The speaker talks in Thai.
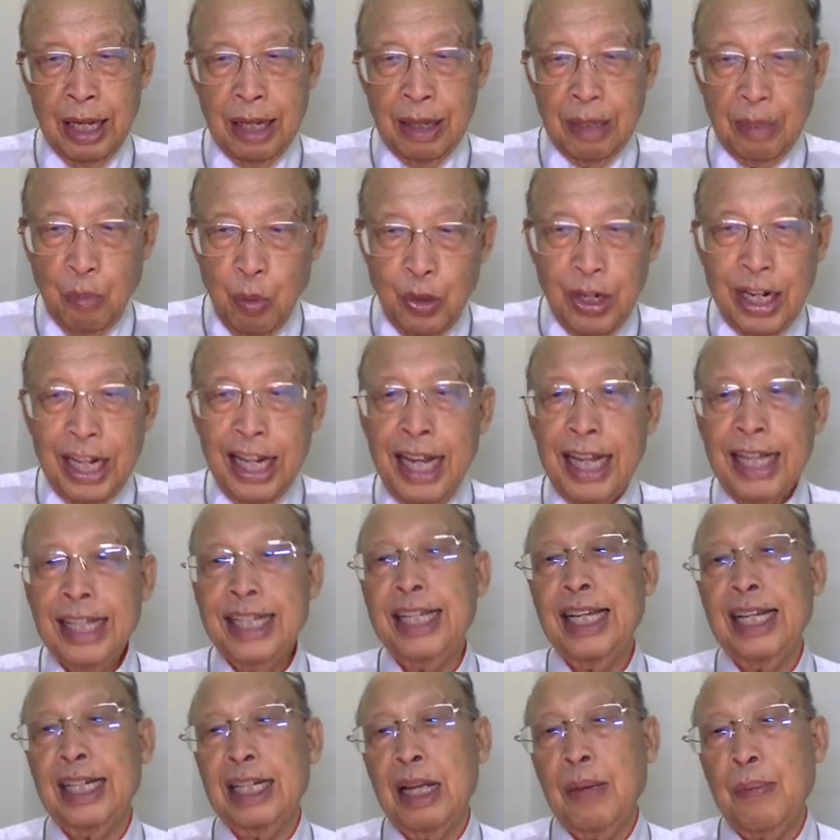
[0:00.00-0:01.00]
ผู้ได้ให้เกีย
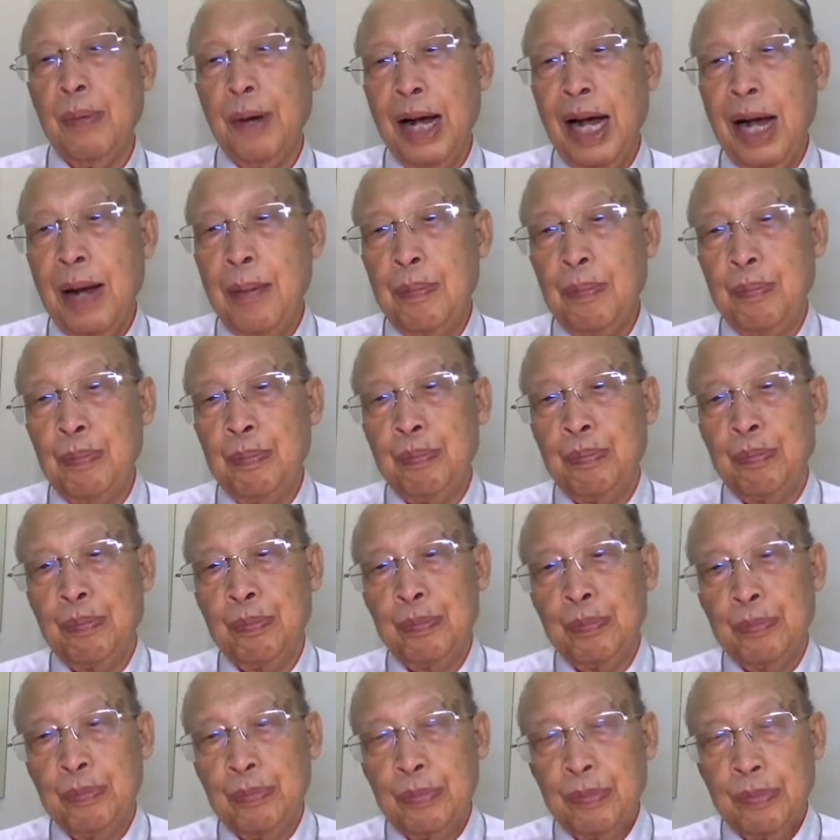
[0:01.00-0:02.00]
รติแก่พระ
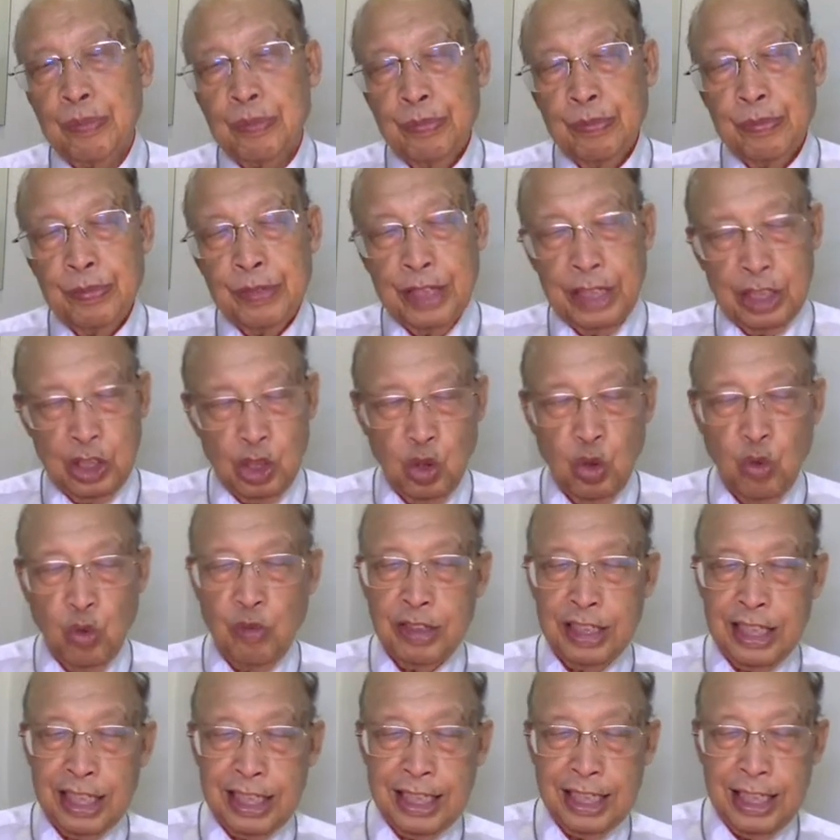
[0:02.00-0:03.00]
คำสรุปประ
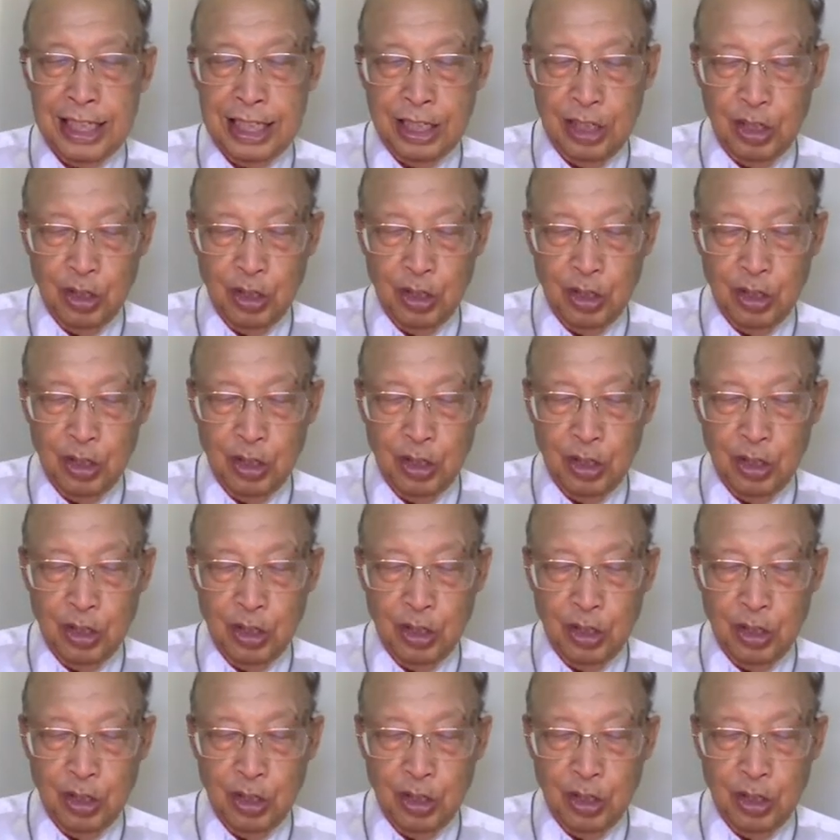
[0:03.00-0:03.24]
จักสี่